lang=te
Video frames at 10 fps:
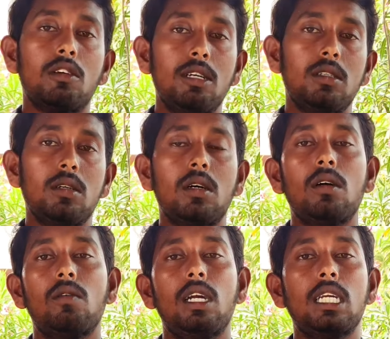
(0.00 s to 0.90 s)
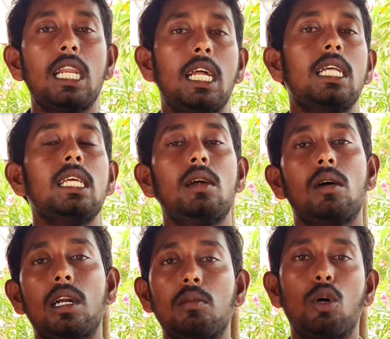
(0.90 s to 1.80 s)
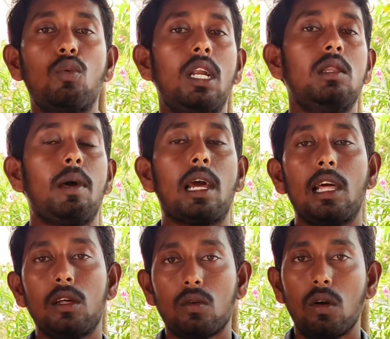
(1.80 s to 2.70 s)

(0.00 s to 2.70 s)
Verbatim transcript: సో అదర్వైజ్ వెయిట్ గెయిన్ అనేది అంటే బరువు అనేది పెరగలేదు